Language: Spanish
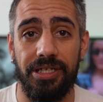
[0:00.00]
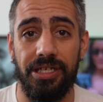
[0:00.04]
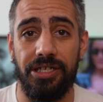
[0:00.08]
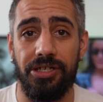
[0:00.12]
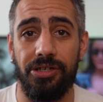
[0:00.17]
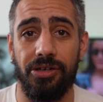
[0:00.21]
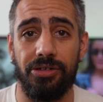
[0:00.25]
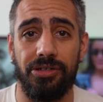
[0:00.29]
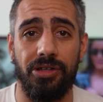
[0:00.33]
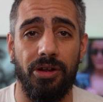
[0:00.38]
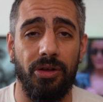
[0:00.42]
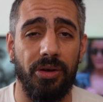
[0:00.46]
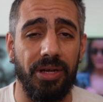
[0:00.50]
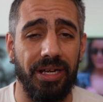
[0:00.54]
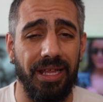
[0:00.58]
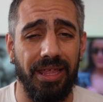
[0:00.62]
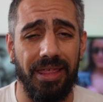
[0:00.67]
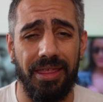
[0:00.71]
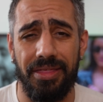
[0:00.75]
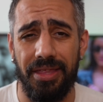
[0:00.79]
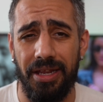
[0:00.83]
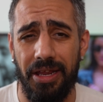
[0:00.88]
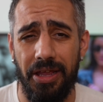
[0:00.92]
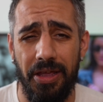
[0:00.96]
Y yo te lo
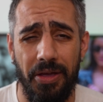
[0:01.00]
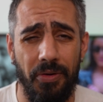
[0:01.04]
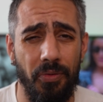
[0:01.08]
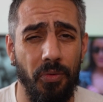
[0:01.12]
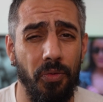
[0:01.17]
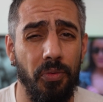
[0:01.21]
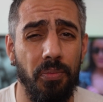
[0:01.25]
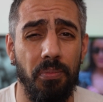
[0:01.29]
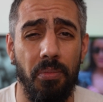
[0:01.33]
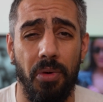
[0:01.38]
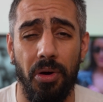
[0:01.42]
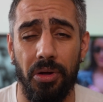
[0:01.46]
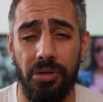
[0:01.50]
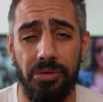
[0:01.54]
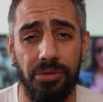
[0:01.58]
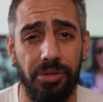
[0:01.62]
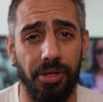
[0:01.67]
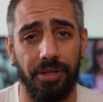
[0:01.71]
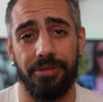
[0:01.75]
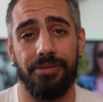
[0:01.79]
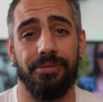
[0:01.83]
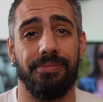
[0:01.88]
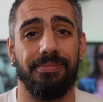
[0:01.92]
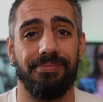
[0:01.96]
agradeceré un
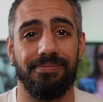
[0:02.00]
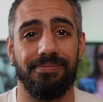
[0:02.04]
montón.